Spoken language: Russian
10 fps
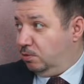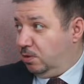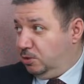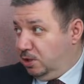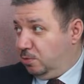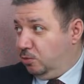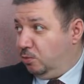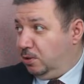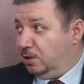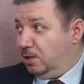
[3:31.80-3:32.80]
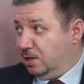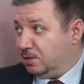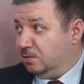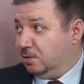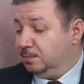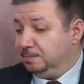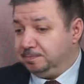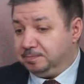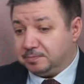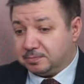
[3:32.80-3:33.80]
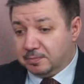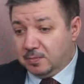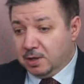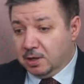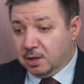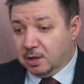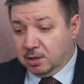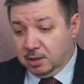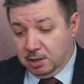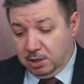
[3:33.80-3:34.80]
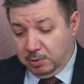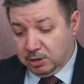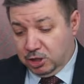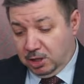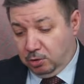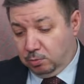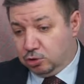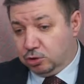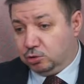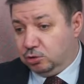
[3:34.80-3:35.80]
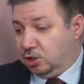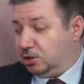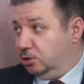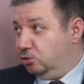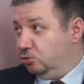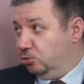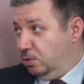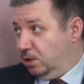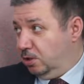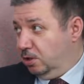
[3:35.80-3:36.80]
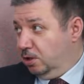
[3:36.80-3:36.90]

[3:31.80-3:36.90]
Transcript: в аптеке, покупал лекарства, а, и небольшая коробочка стоит сейчас тысячу рублей